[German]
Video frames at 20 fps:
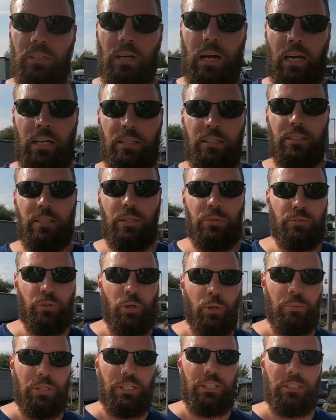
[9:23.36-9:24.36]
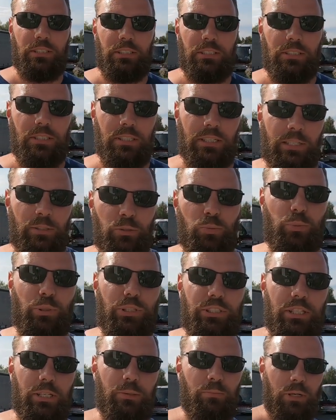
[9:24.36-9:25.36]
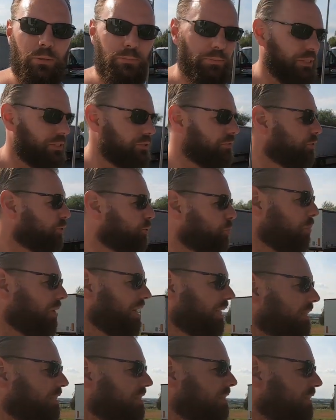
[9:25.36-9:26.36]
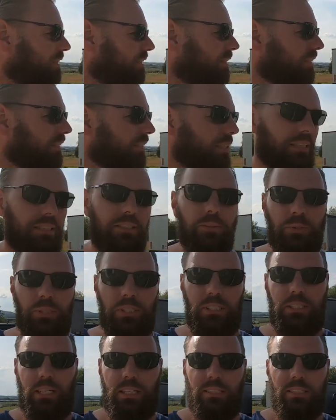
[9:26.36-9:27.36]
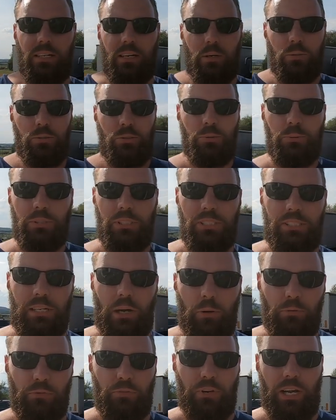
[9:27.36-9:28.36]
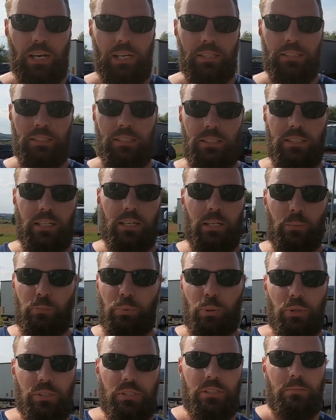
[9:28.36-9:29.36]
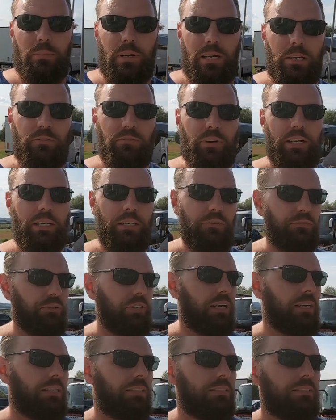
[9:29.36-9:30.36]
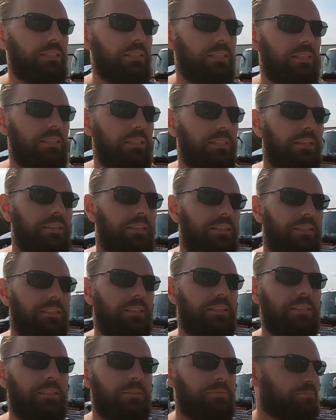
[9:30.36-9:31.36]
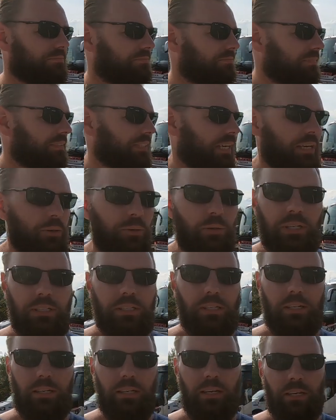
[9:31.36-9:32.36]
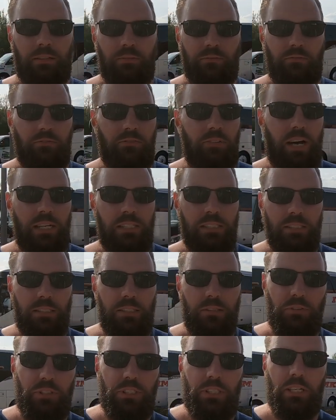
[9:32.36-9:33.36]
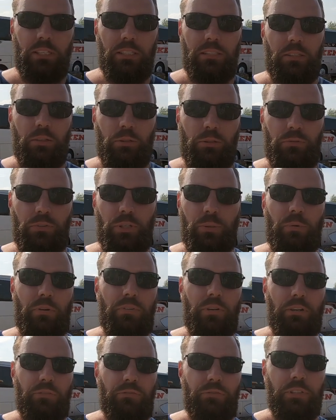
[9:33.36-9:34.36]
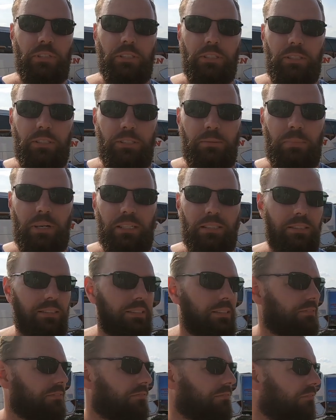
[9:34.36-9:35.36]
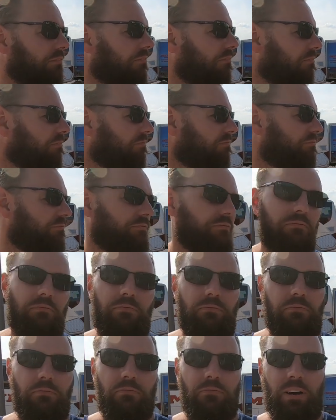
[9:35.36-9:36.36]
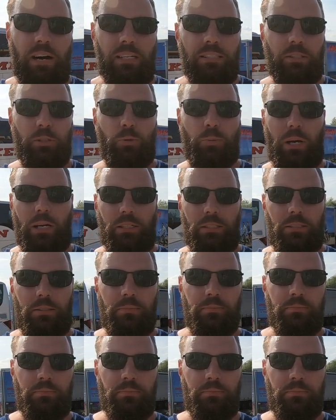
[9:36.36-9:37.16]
Ach, ich freue mich. Elektromobilität macht mir so viel Spaß. Und dieses ganze Raussuchen, dieses Aufladen, dieses kleine Päuschen machen, weiterfahren. Ähm, der Ionic, ein wahnsinnseffizientes Auto, wie ich immer wieder finde. Es macht Wahnsinns Spaß.